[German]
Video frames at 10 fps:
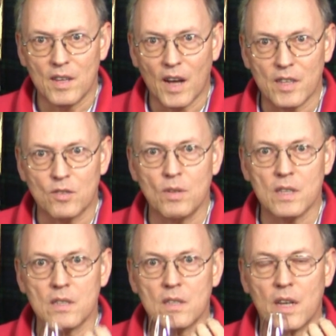einen
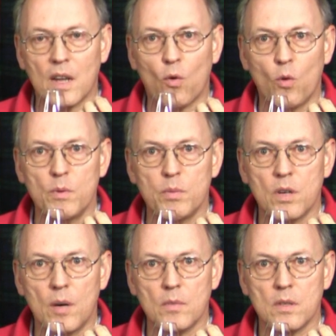Zusatz an Aromen
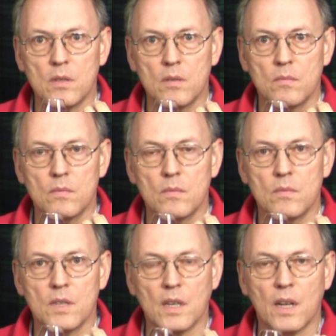bekommt,
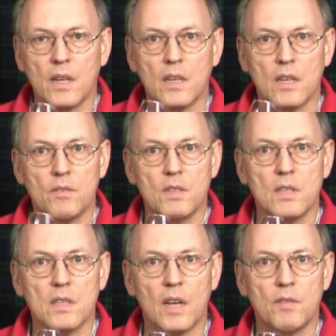der dann nach einer gewissen
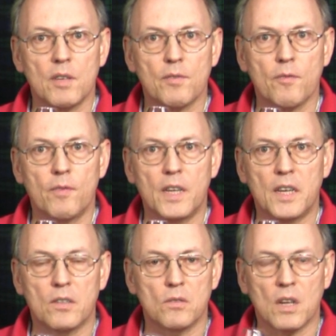Zeit wieder
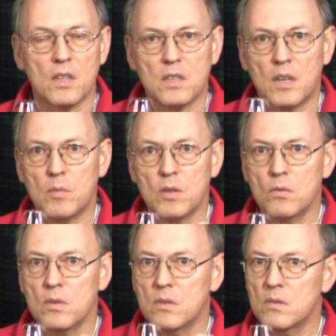verfliegt. So nach zehn
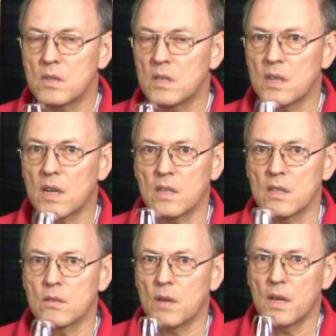Minuten ist die Sache
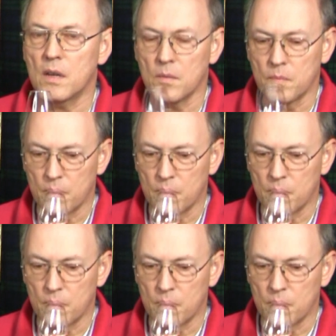dann zu Ende.